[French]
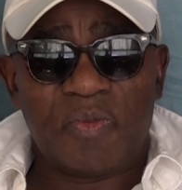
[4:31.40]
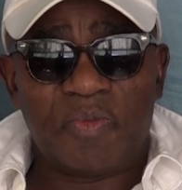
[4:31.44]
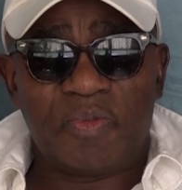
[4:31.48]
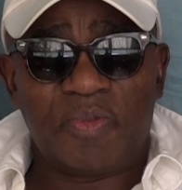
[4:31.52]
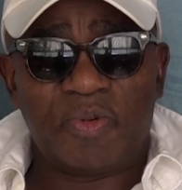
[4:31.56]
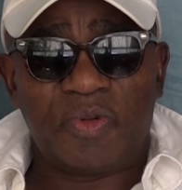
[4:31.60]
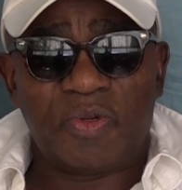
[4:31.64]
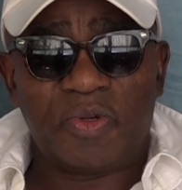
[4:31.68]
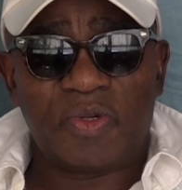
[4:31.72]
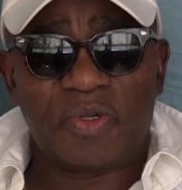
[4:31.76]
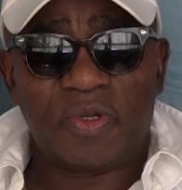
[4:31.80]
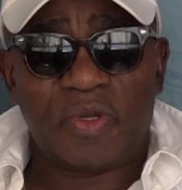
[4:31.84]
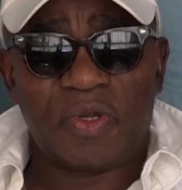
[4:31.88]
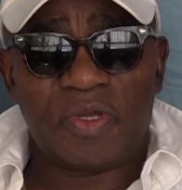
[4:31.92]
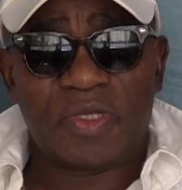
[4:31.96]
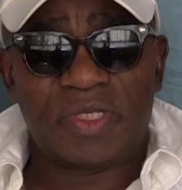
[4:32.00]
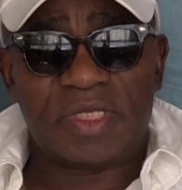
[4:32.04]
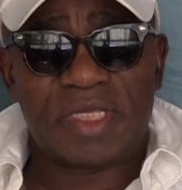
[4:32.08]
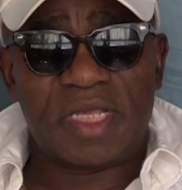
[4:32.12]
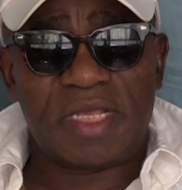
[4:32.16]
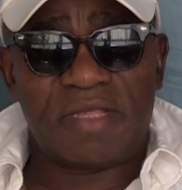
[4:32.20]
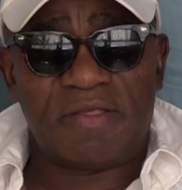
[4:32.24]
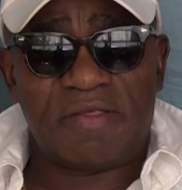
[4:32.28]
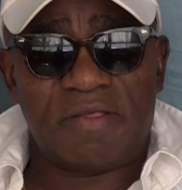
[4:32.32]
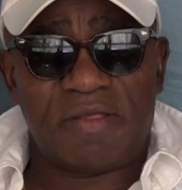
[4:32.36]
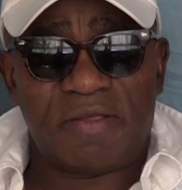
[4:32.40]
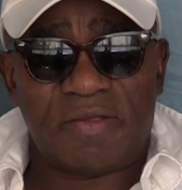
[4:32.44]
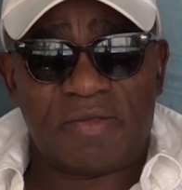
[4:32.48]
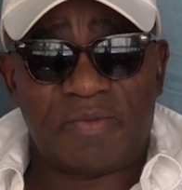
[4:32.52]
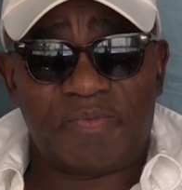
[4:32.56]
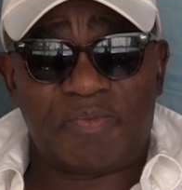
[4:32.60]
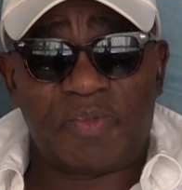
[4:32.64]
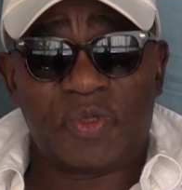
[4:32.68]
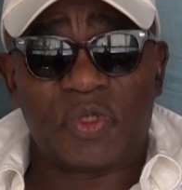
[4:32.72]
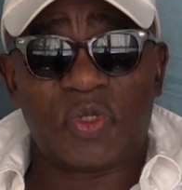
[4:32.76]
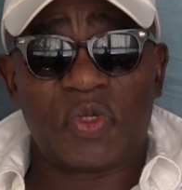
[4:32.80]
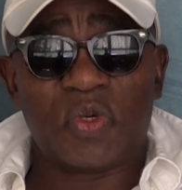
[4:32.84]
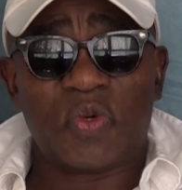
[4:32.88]
pour, euh, cette, euh,
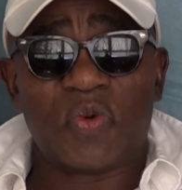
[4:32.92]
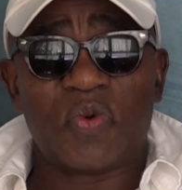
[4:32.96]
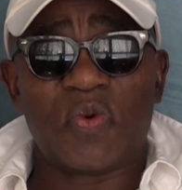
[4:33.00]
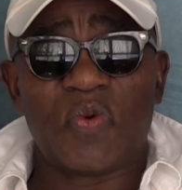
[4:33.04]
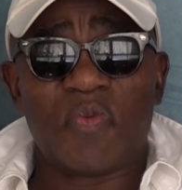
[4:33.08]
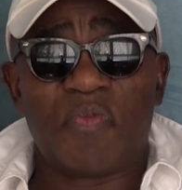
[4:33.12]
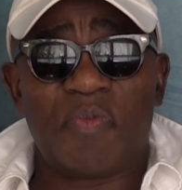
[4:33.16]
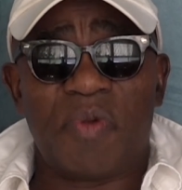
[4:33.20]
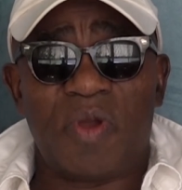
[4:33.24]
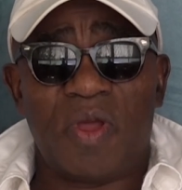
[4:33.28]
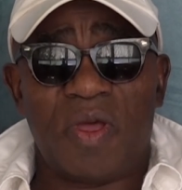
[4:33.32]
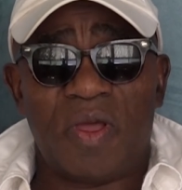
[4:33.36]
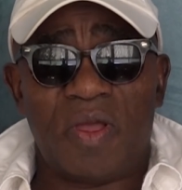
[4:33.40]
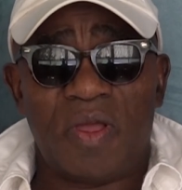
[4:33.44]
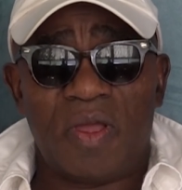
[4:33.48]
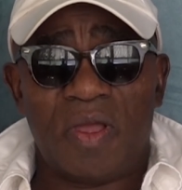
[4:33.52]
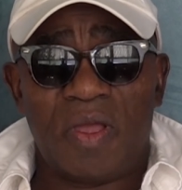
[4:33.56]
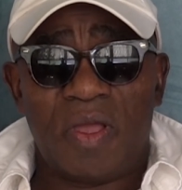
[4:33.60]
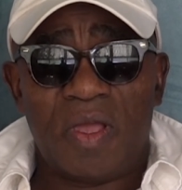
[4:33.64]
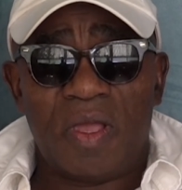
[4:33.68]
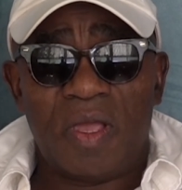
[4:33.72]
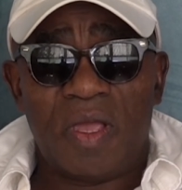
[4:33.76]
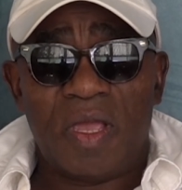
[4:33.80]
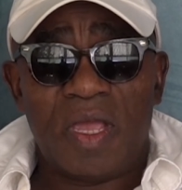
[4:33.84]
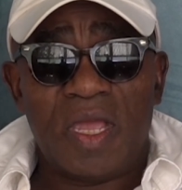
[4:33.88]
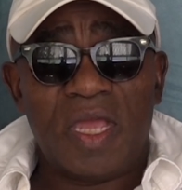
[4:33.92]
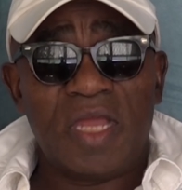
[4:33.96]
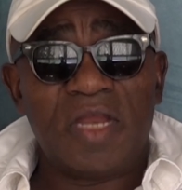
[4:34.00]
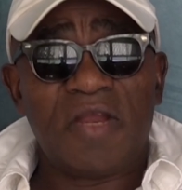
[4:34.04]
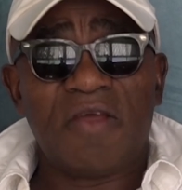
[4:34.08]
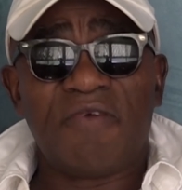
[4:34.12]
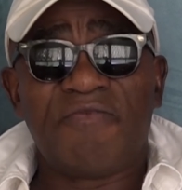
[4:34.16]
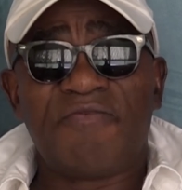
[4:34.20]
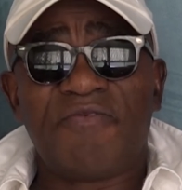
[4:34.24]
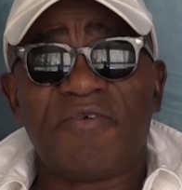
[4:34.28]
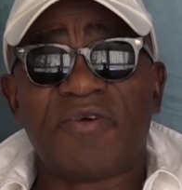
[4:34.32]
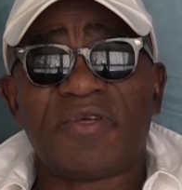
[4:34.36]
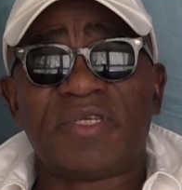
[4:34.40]
ce couple. Un
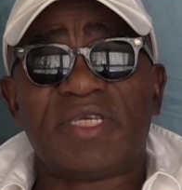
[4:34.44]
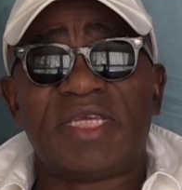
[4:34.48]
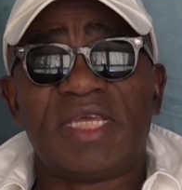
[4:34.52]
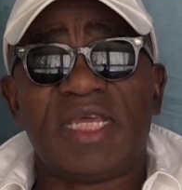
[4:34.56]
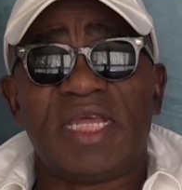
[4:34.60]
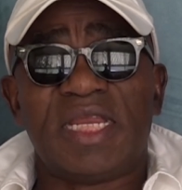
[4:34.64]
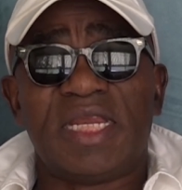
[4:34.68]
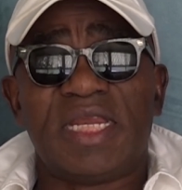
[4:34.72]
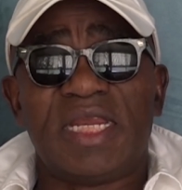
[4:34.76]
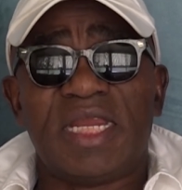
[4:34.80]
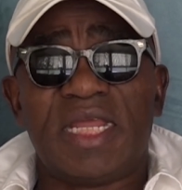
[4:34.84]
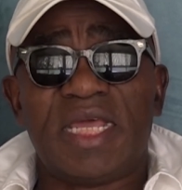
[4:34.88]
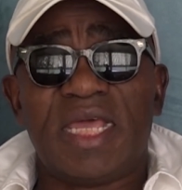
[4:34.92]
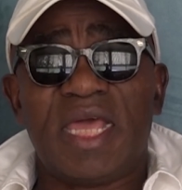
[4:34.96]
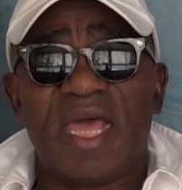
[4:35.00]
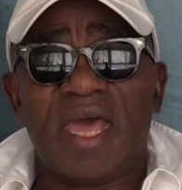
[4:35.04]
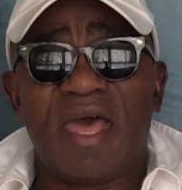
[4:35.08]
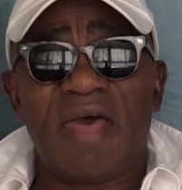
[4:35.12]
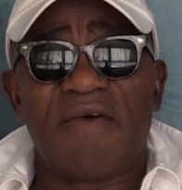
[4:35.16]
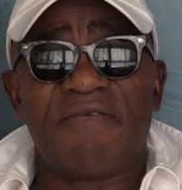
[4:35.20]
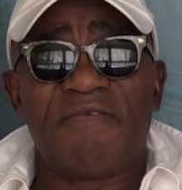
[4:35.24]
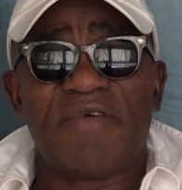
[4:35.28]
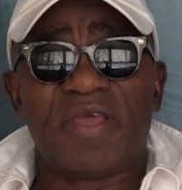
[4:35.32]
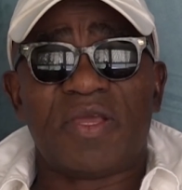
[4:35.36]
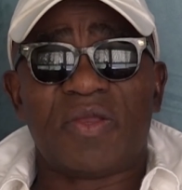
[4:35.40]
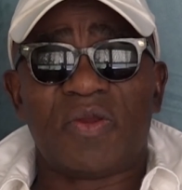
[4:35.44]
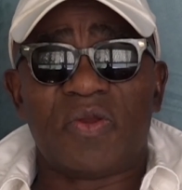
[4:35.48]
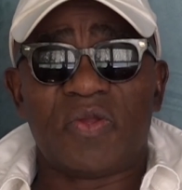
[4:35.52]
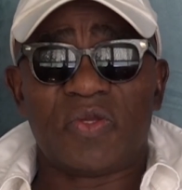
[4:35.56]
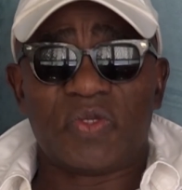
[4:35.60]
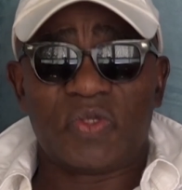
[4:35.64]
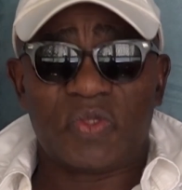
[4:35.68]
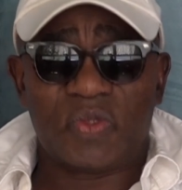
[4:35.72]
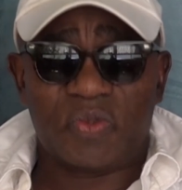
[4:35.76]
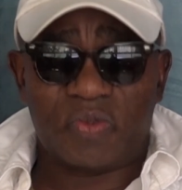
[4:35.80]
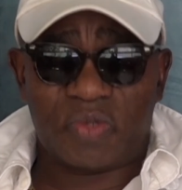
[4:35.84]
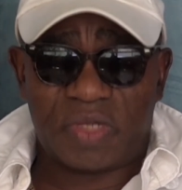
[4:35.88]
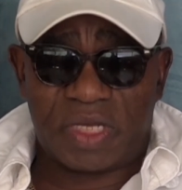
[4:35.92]
enfant qui est né avec le
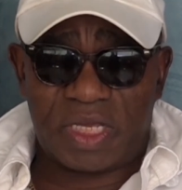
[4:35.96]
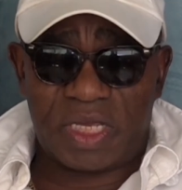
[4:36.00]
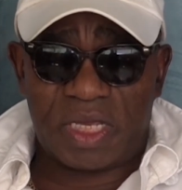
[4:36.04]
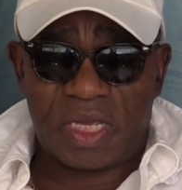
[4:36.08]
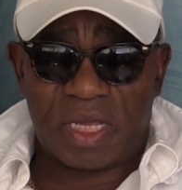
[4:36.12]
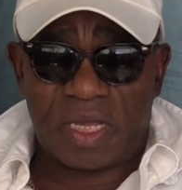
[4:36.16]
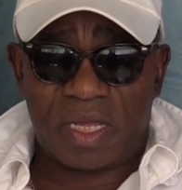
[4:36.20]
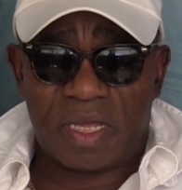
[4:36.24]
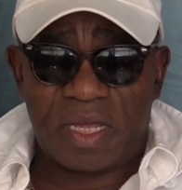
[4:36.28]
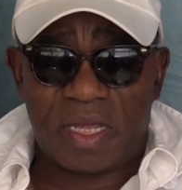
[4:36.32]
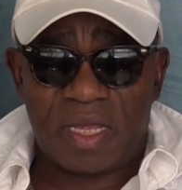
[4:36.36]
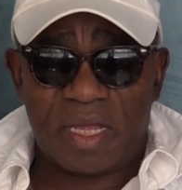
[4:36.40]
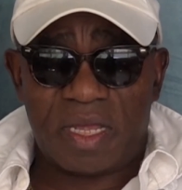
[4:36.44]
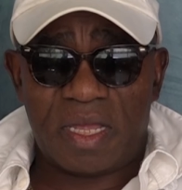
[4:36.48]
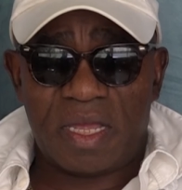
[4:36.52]
sourire.